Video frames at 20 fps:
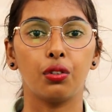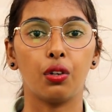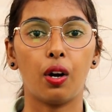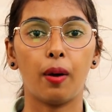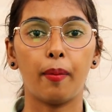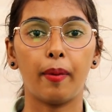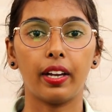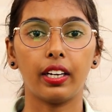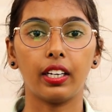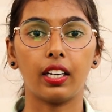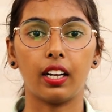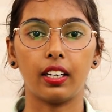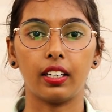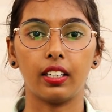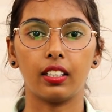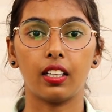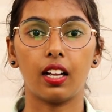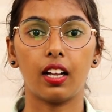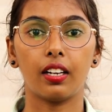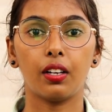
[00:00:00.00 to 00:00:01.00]
जो हमारी
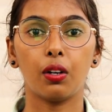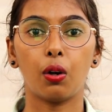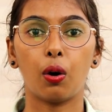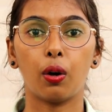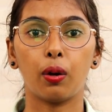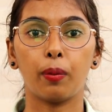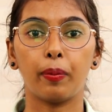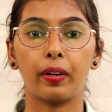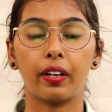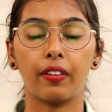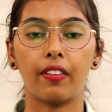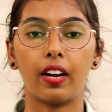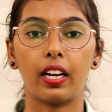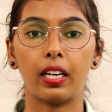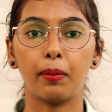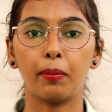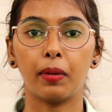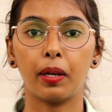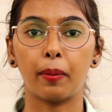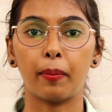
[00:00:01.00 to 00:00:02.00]
ख़रीदारी और
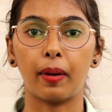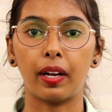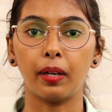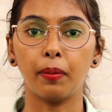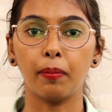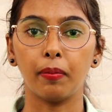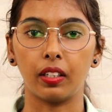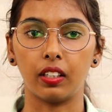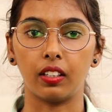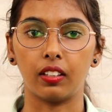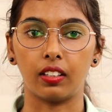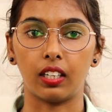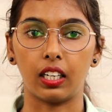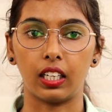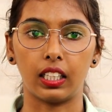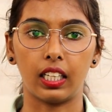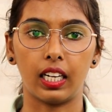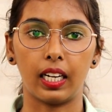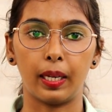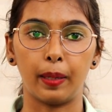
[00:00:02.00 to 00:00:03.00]
बिकवाली में हमारी मदद
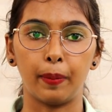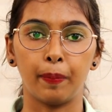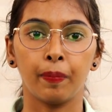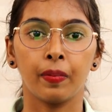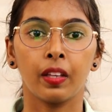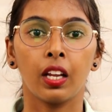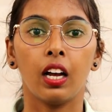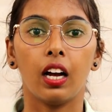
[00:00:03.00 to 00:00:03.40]
करता है